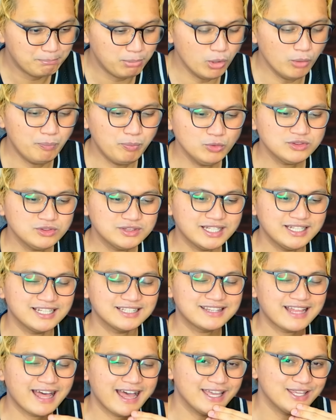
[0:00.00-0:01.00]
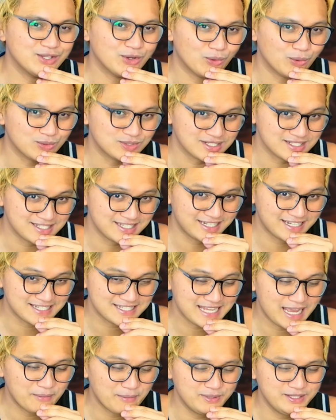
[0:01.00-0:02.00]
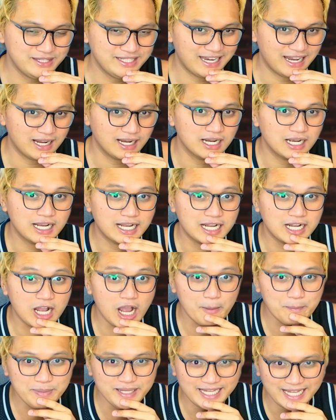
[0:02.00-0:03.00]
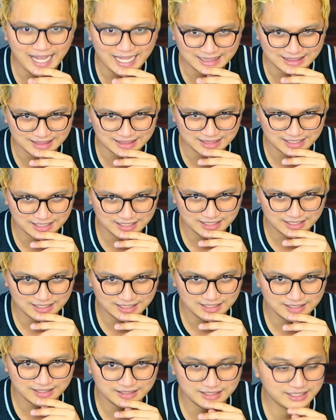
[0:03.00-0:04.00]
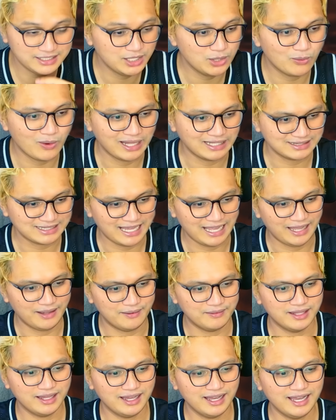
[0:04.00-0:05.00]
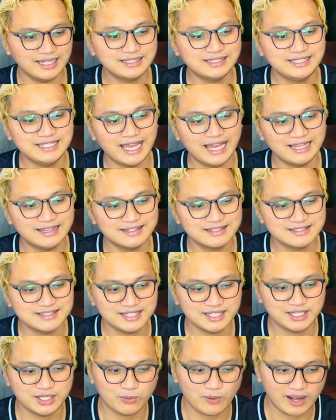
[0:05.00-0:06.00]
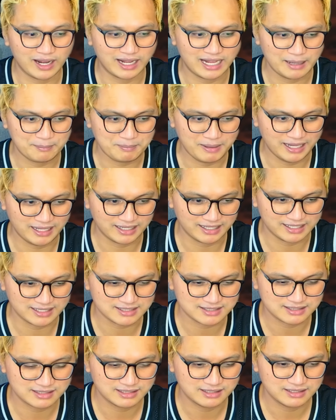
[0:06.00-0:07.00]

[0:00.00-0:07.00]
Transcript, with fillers: Pupunta na tayo sa sinasabi nilang copycat ni Diwata. At yan si Hiwaga Pares.